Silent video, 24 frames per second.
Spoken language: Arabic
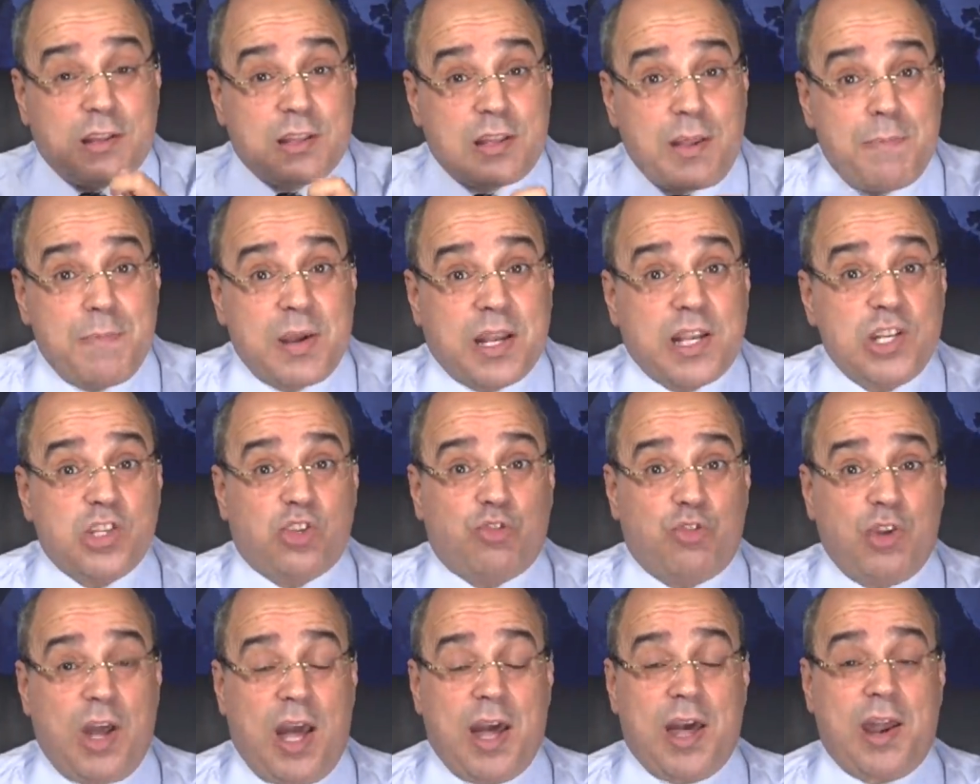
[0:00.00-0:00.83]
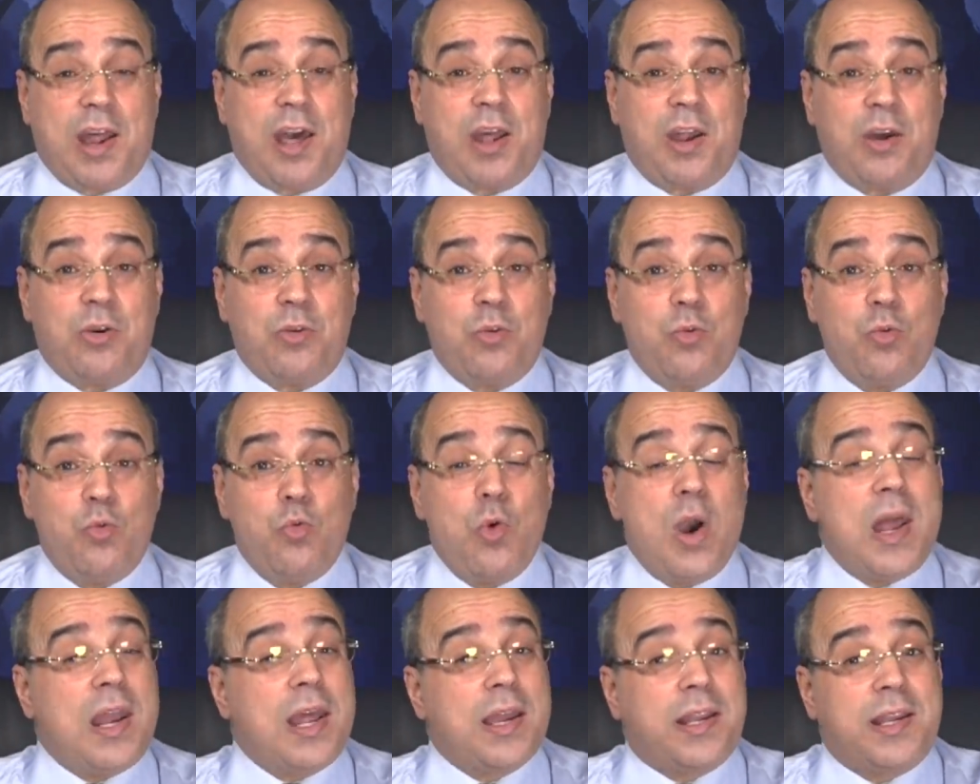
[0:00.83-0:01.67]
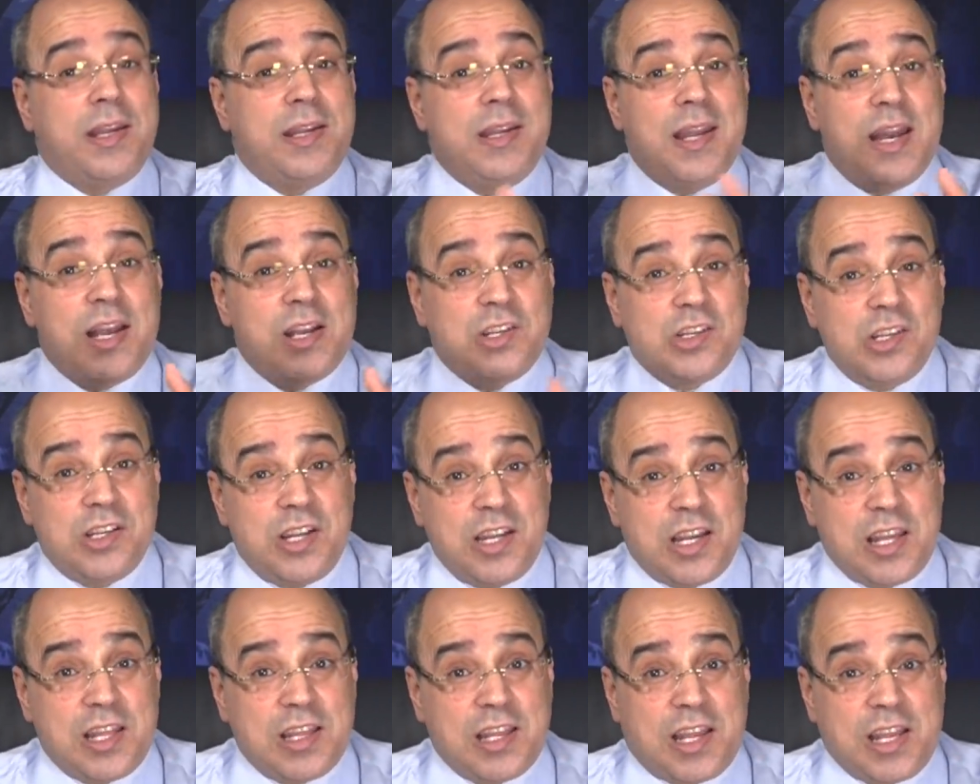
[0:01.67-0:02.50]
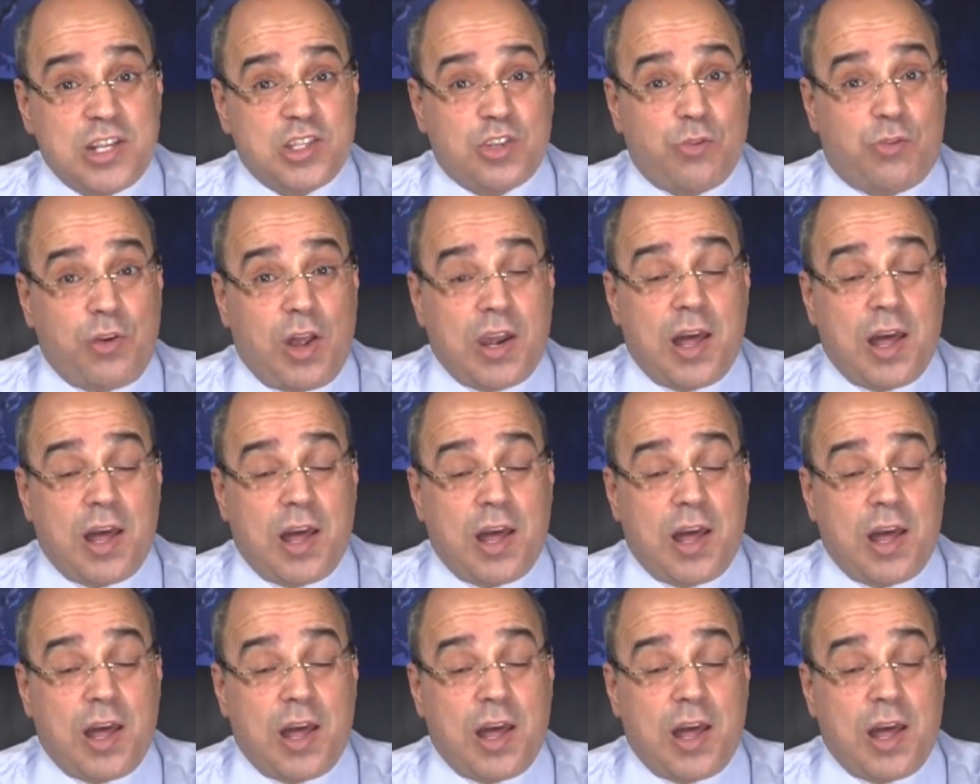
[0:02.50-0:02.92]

تم كشف الحرارة ولكن إذا كشف